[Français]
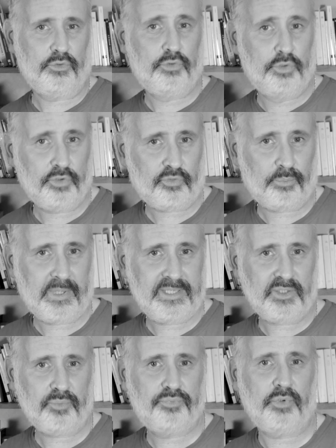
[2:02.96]
de deux
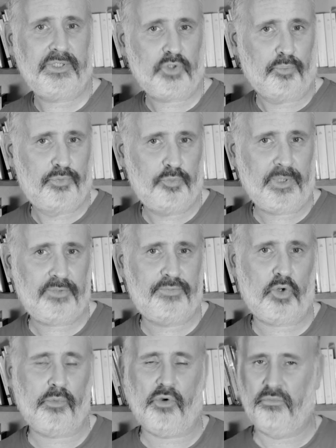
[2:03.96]
semaines pour être plus
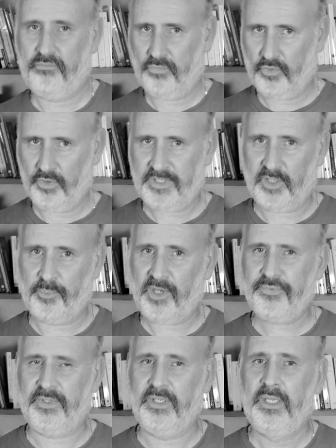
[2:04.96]
performant. Ok,
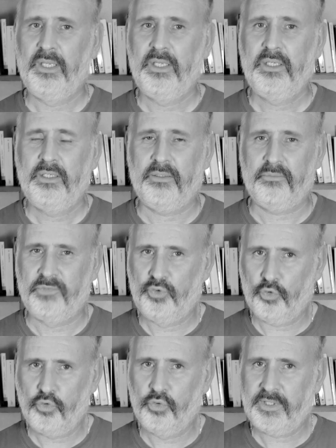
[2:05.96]
parfait.
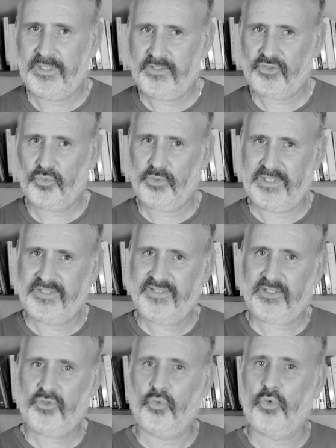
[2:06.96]
Du coup, quelles sont les
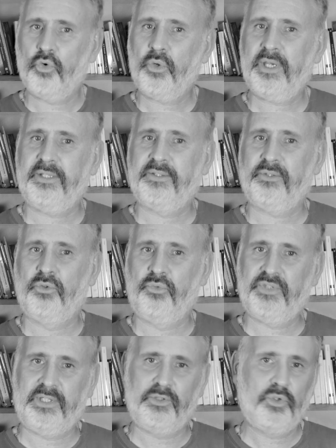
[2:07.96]
actions concrètes que
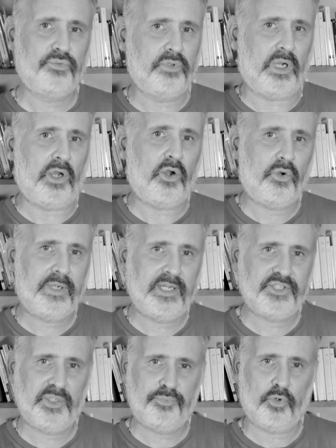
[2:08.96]
vous allez devoir
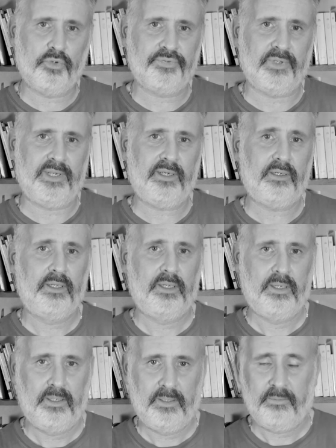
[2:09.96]
engager pour le faire
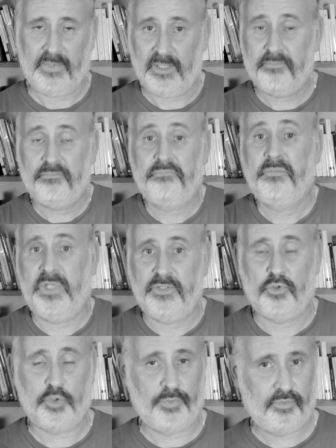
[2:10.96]
Et
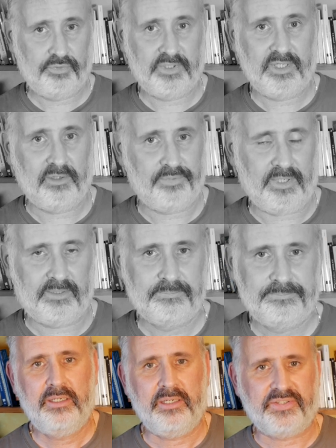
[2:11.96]
est-ce que je peux vous aider à le faire
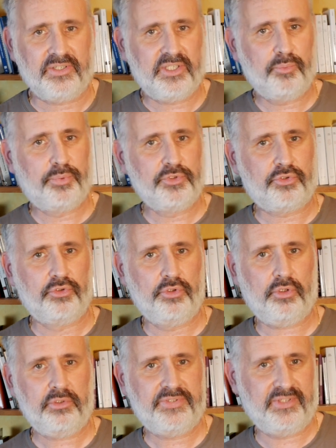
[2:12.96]
La cinquième
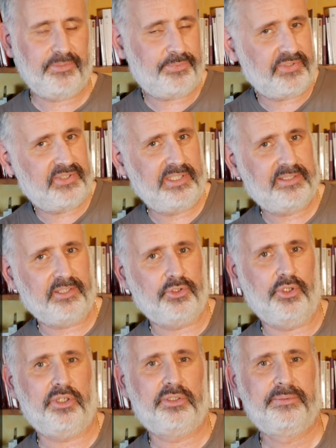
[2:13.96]
posture, c'est
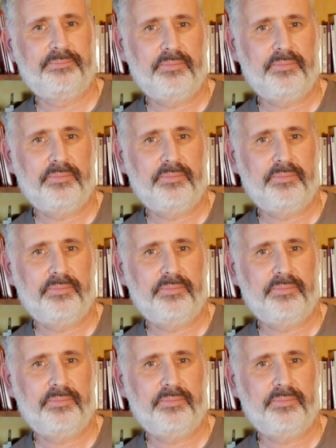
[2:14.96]
facilitateur.